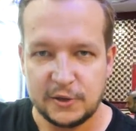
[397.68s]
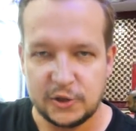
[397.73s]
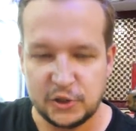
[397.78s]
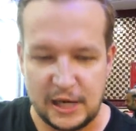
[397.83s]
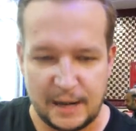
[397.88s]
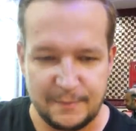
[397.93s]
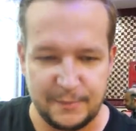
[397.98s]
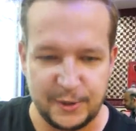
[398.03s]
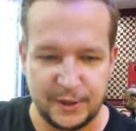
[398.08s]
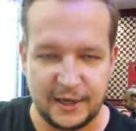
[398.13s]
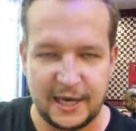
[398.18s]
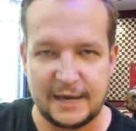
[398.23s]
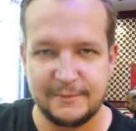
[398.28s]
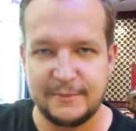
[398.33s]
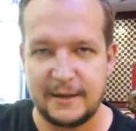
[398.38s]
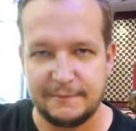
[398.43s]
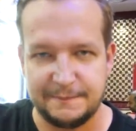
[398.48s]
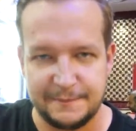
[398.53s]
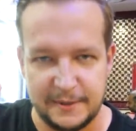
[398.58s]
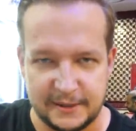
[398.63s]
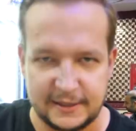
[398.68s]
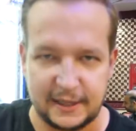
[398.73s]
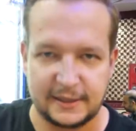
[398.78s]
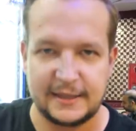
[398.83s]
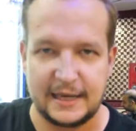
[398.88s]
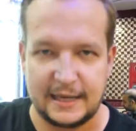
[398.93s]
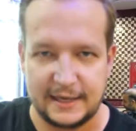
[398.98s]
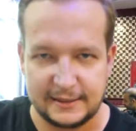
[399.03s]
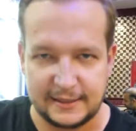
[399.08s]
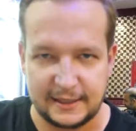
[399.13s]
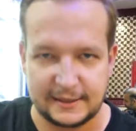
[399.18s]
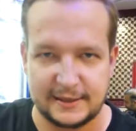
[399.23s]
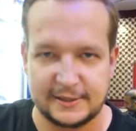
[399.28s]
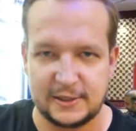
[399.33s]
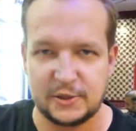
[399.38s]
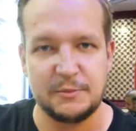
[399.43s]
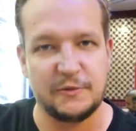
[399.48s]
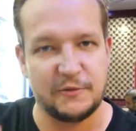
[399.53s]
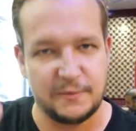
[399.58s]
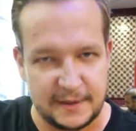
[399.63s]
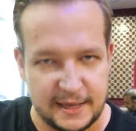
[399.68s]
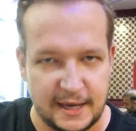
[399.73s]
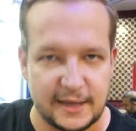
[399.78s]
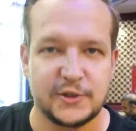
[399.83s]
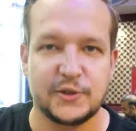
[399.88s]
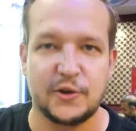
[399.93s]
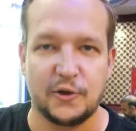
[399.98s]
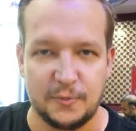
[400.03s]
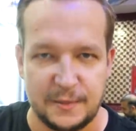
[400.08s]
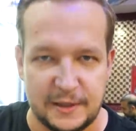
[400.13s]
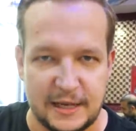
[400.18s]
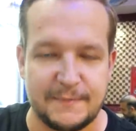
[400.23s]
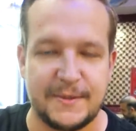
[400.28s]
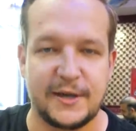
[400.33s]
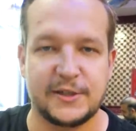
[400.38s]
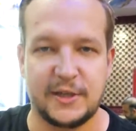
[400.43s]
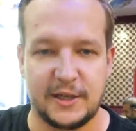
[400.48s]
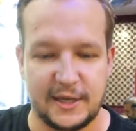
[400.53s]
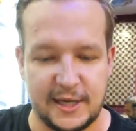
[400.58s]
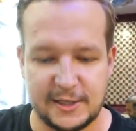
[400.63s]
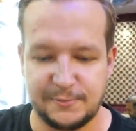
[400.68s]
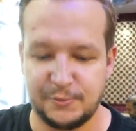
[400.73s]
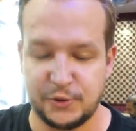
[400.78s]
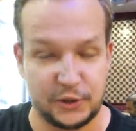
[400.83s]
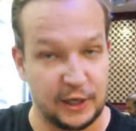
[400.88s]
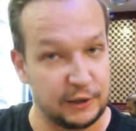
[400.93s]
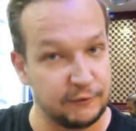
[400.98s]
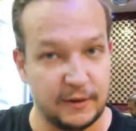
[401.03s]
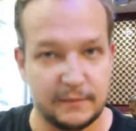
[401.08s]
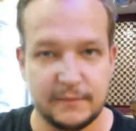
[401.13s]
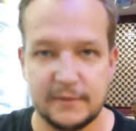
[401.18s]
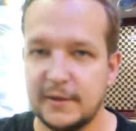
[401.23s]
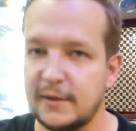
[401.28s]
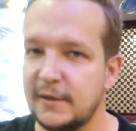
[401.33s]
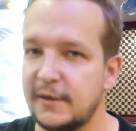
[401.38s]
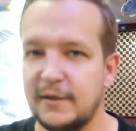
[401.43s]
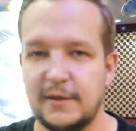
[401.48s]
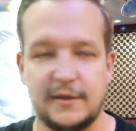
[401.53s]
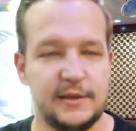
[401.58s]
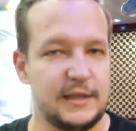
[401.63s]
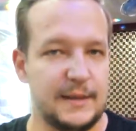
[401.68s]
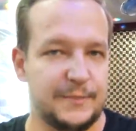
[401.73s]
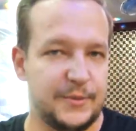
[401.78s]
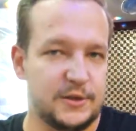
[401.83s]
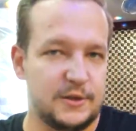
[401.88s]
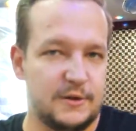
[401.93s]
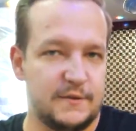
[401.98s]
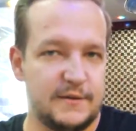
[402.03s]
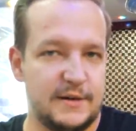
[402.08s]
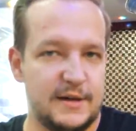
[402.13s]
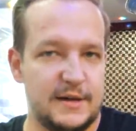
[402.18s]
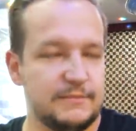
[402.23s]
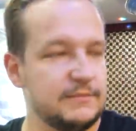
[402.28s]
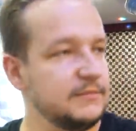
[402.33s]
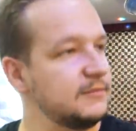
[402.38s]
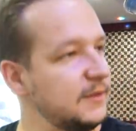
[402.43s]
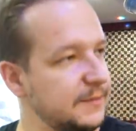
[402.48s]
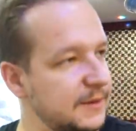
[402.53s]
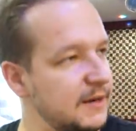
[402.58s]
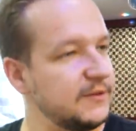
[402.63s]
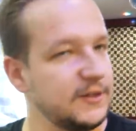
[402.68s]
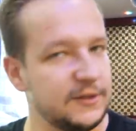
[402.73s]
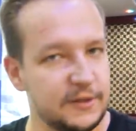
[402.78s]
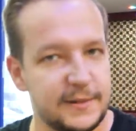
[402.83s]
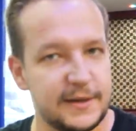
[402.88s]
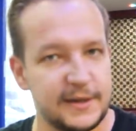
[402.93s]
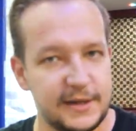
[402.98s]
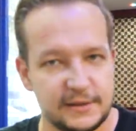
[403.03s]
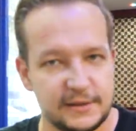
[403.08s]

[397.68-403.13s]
czapli, kebab i tak dalej. Tak. Zaczął mi wymieniać, co lubi najbardziej jeść. Przyszedłem i nie pożałowałem. Naprawdę dobre